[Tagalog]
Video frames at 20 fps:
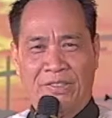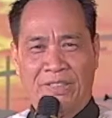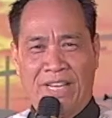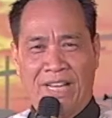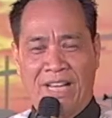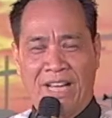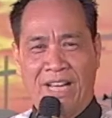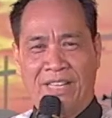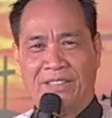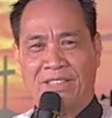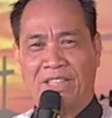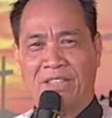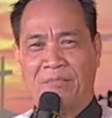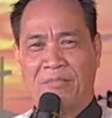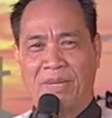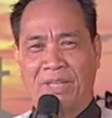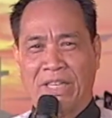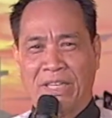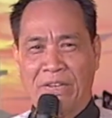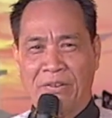ng ating
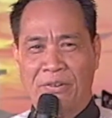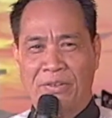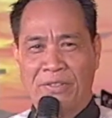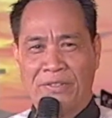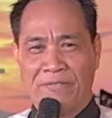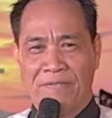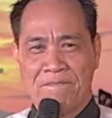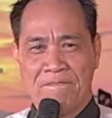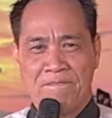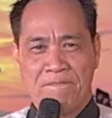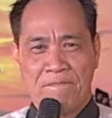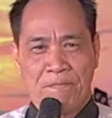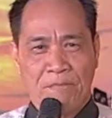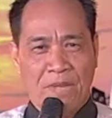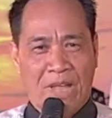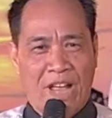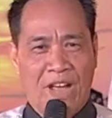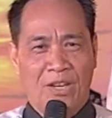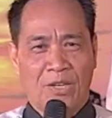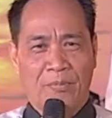Panginoon.
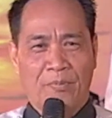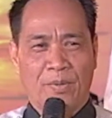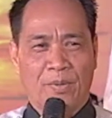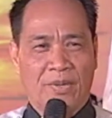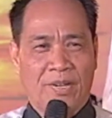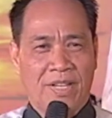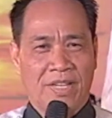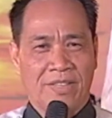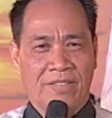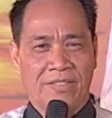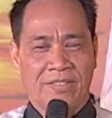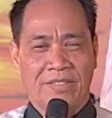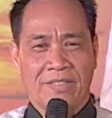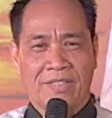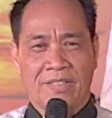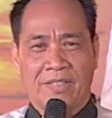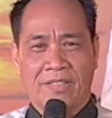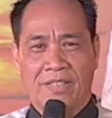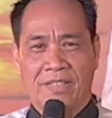Ako po ay si